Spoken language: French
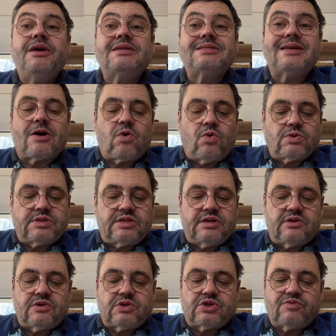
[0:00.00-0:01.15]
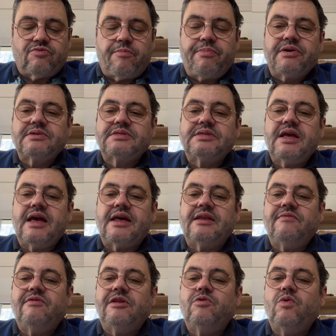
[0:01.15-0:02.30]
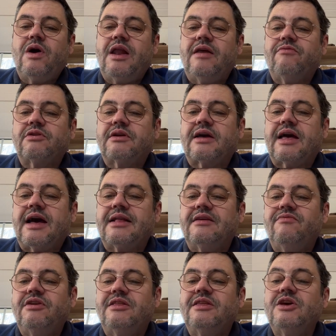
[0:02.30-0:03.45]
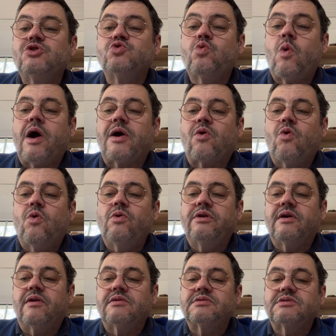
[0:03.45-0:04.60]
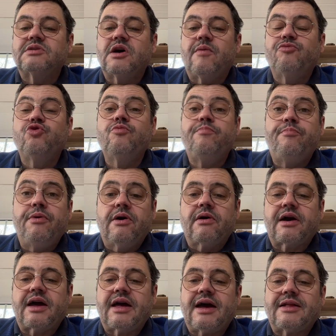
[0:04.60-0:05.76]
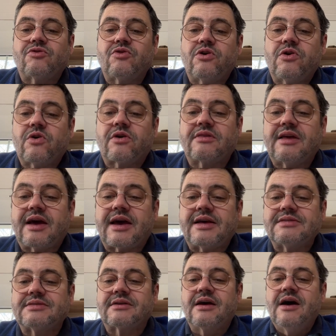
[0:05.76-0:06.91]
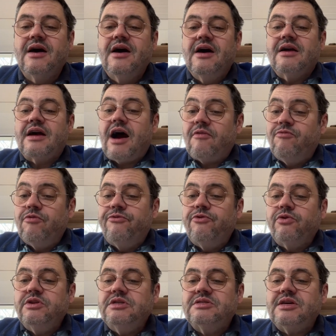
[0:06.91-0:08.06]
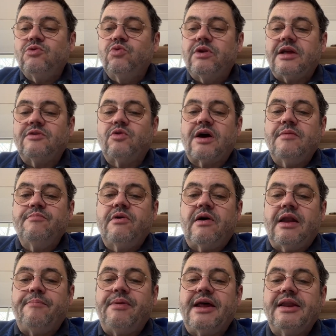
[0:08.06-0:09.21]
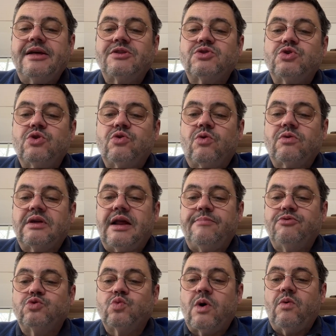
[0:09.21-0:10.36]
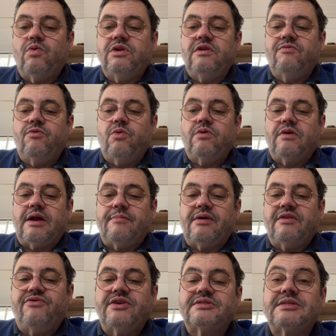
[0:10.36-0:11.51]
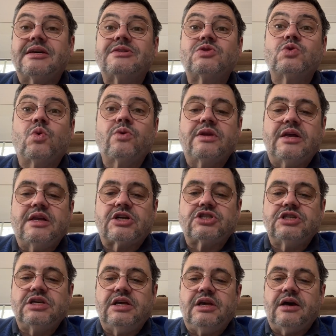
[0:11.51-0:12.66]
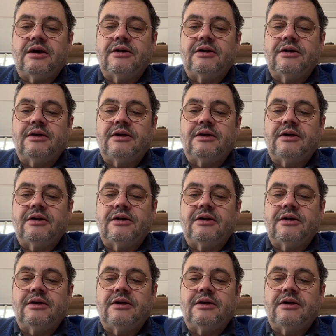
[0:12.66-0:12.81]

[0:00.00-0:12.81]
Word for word: sa conscience. Vos pensées individuelles et votre créativité jouent un rôle dans l'ensemble du plan créateur terrestre, car vous fournissez tout naturellement à la planète ce dont elle a besoin au niveau de la manifestation d'énergie.